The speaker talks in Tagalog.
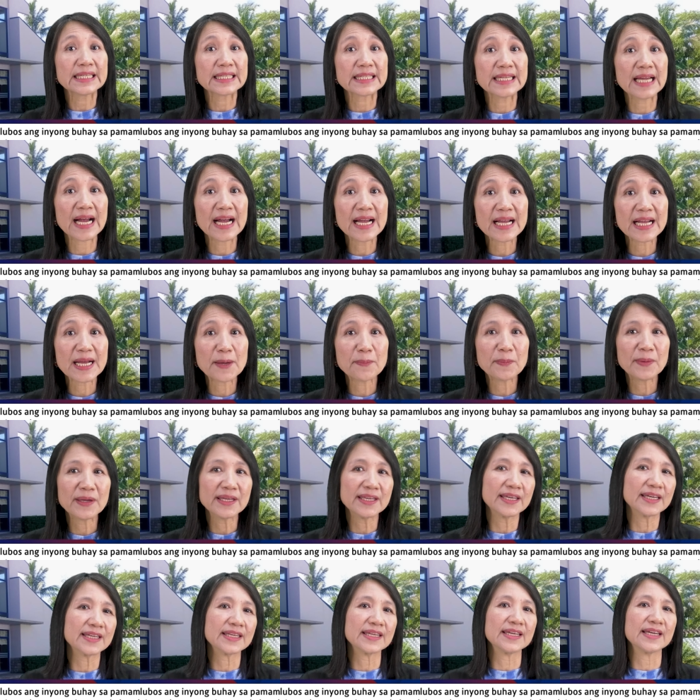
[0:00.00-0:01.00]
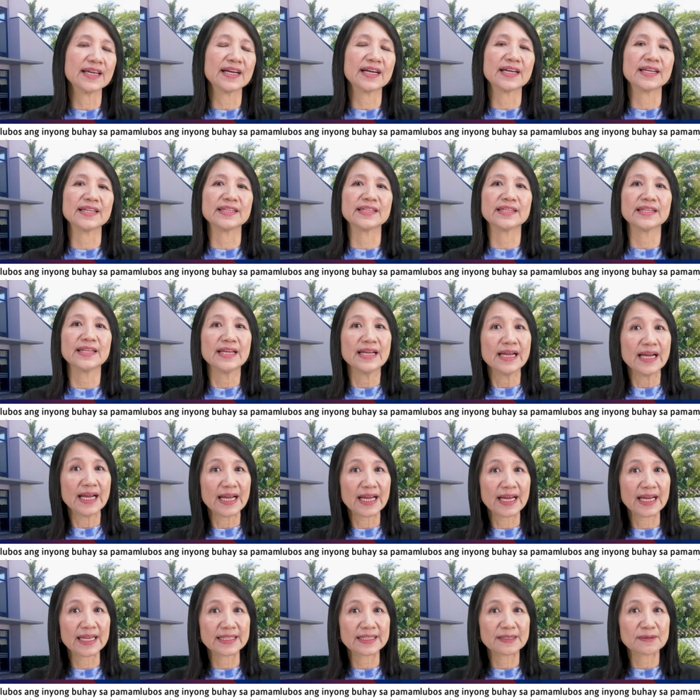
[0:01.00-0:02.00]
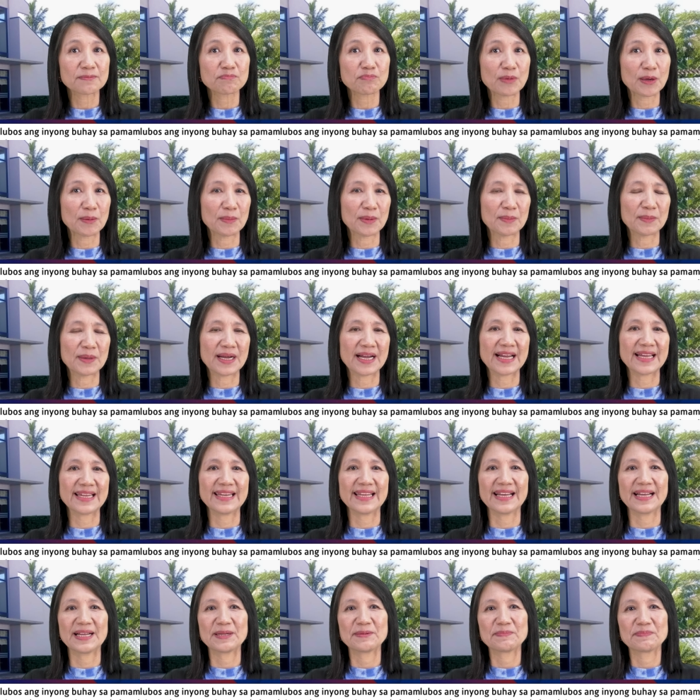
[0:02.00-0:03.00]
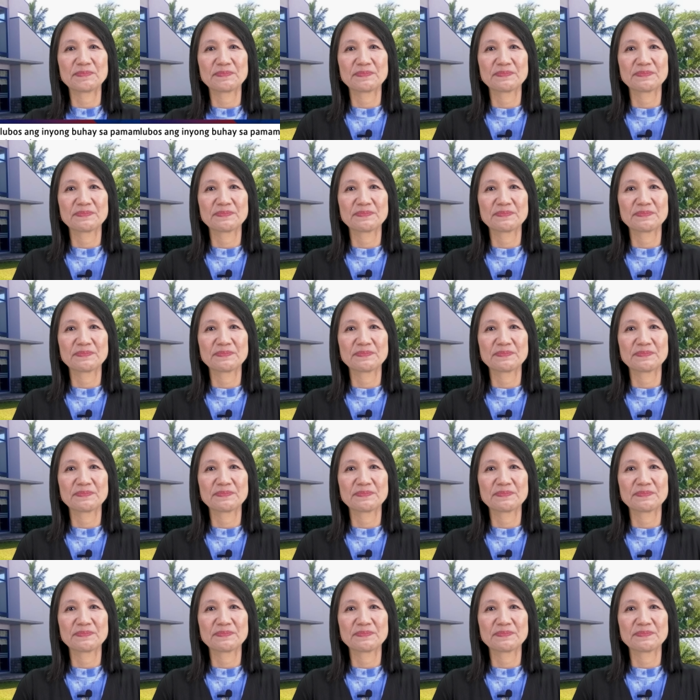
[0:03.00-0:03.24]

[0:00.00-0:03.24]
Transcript: ng kapangyarihan at pamamahala.